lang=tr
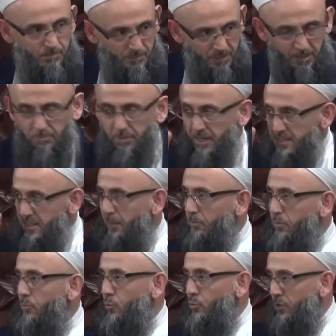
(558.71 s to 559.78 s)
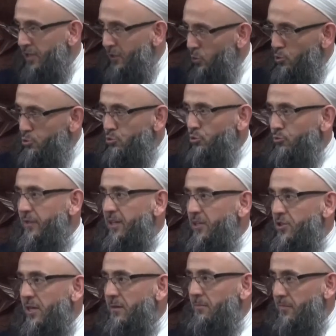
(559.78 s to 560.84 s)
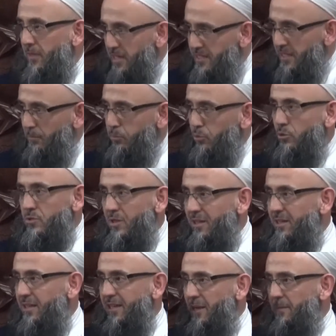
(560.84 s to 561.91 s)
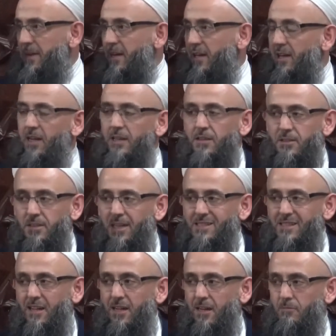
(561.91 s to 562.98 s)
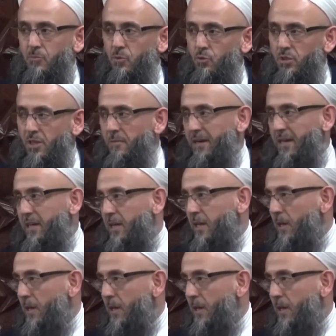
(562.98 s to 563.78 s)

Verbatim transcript: deyip hesap bunların ölçülü vereceğim hesaplıyorsan yemek helaldir. Değilse haramdır onu yemek.